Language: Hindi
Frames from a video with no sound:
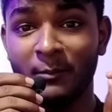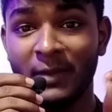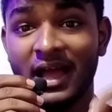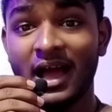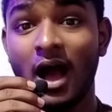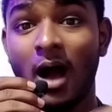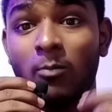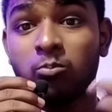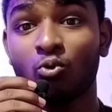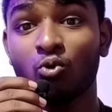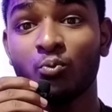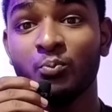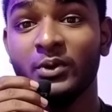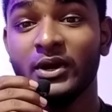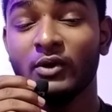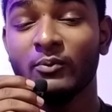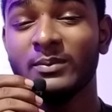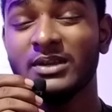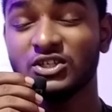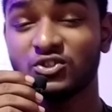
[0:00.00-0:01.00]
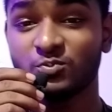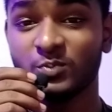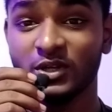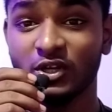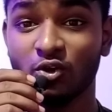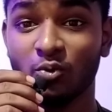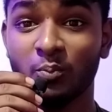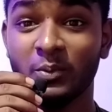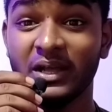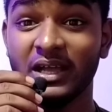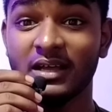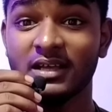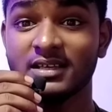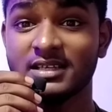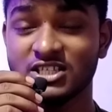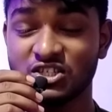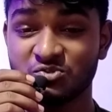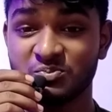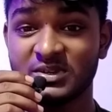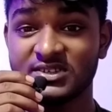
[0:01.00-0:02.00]
मैं आपको वीडियो में इस वीडियो
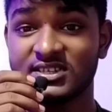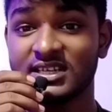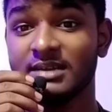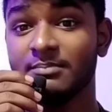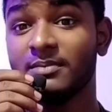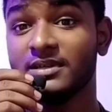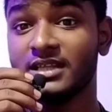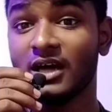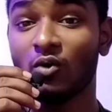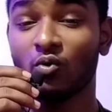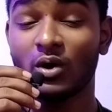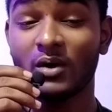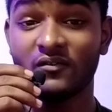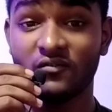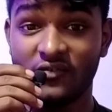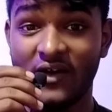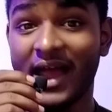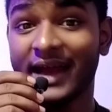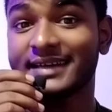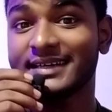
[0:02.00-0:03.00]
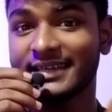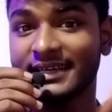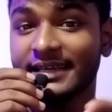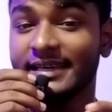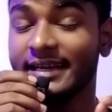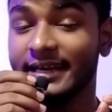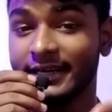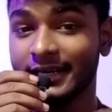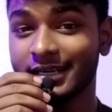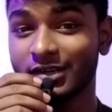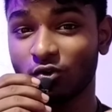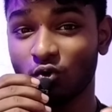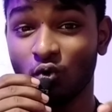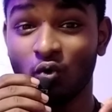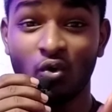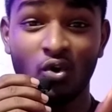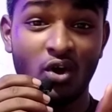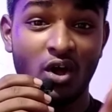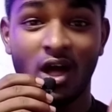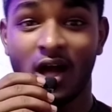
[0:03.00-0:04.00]
में स्पेशली बताऊंगा फैक्ट क्रिएटर को